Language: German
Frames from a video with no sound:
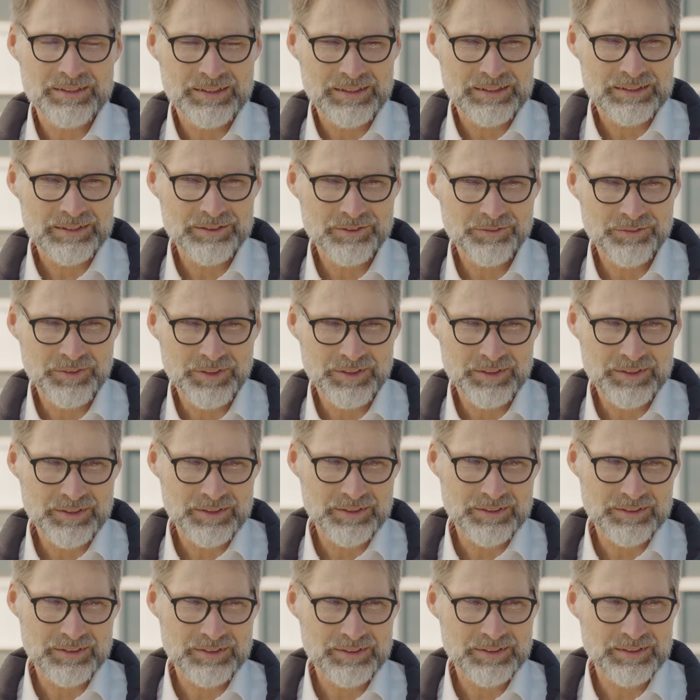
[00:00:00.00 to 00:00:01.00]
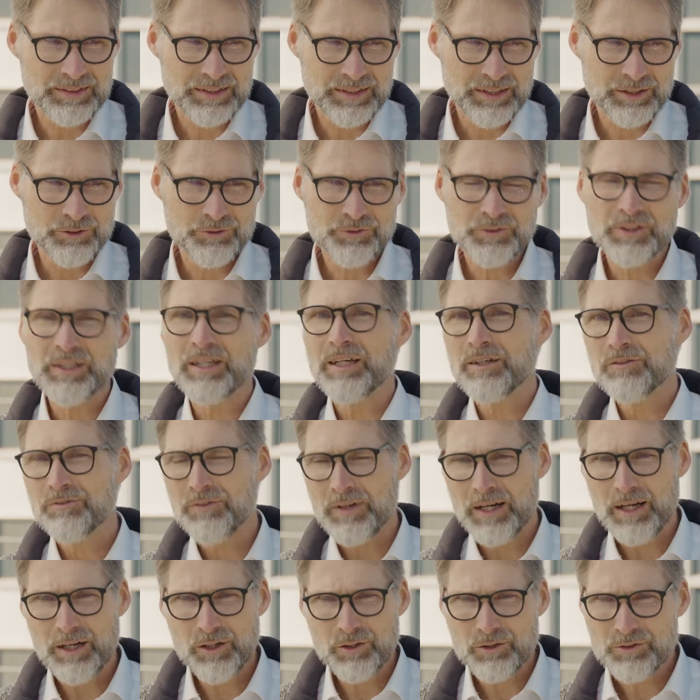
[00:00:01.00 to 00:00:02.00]
dass wir auf die
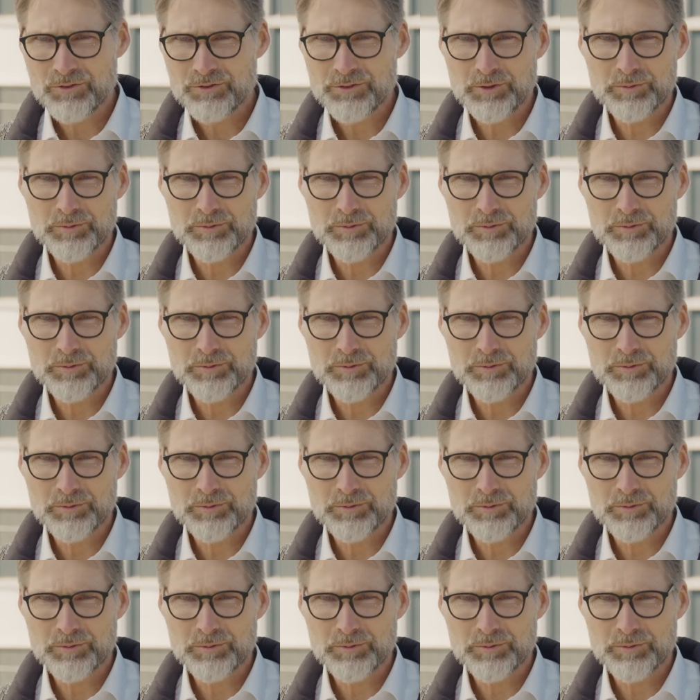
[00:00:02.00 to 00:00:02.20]
Erfahrung